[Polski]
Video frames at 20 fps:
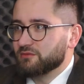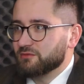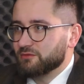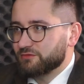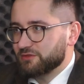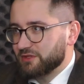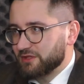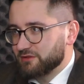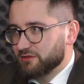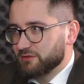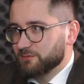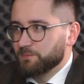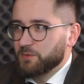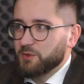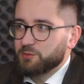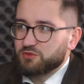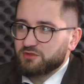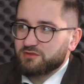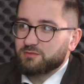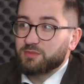Wtedy
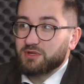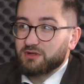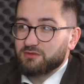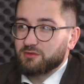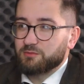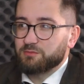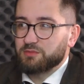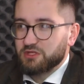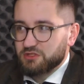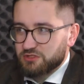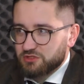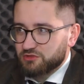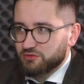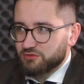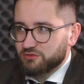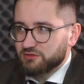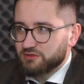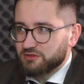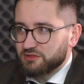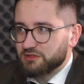przez prawie
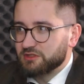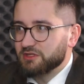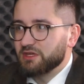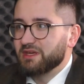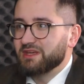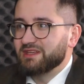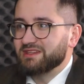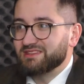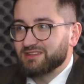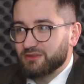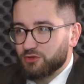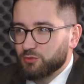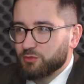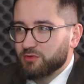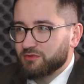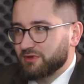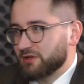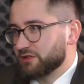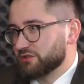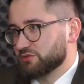50 dni nie
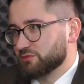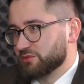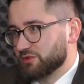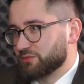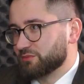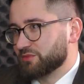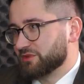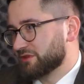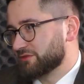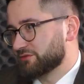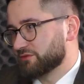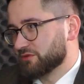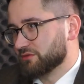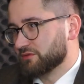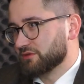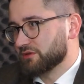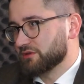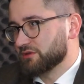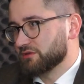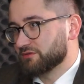kupowaliśmy ropy
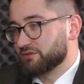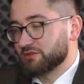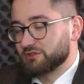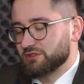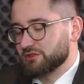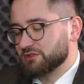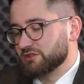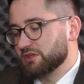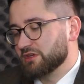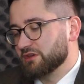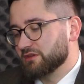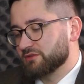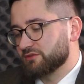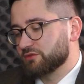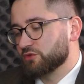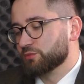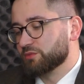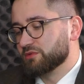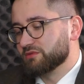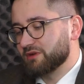naftowej, w sensie nie
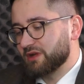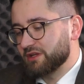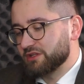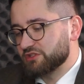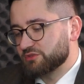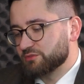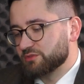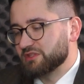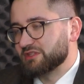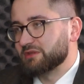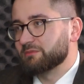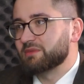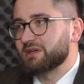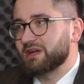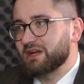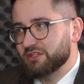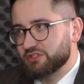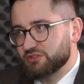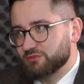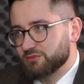skupywaliśmy, nie
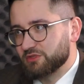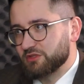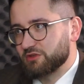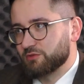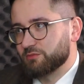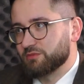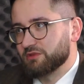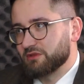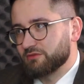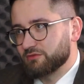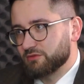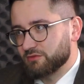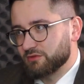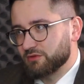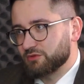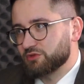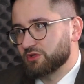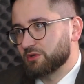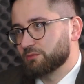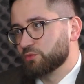braliśmy tej ropy
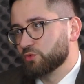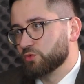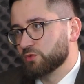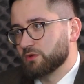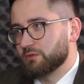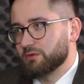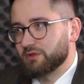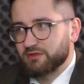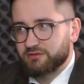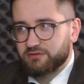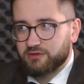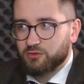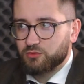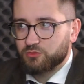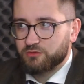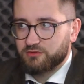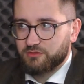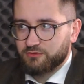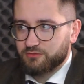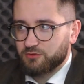naftowej, która płynęła na
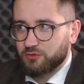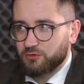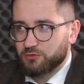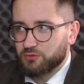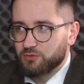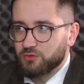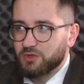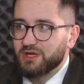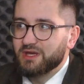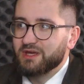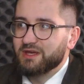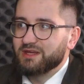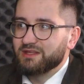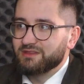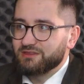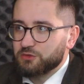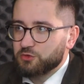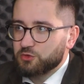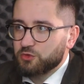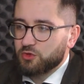zachód ze wschodu,
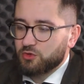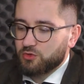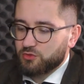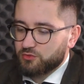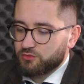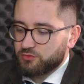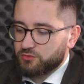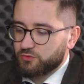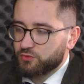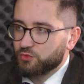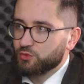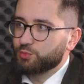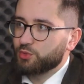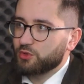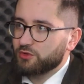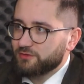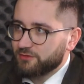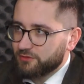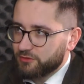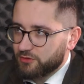tylko
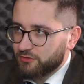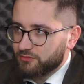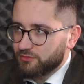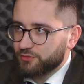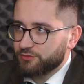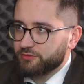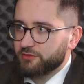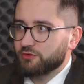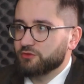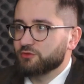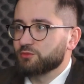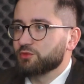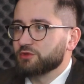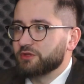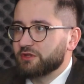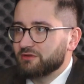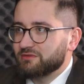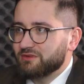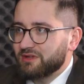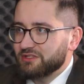stuprocentowo
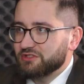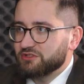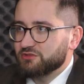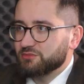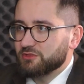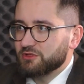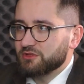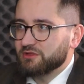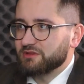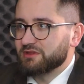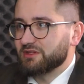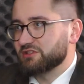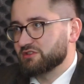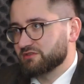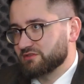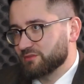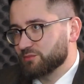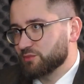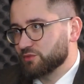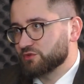zagospodarowaliśmy
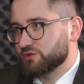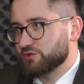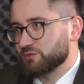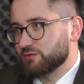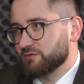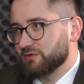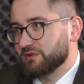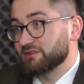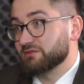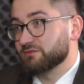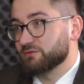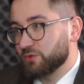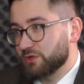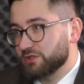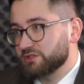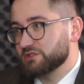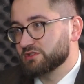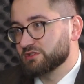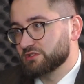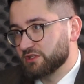nasze zapotrzebowanie właśnie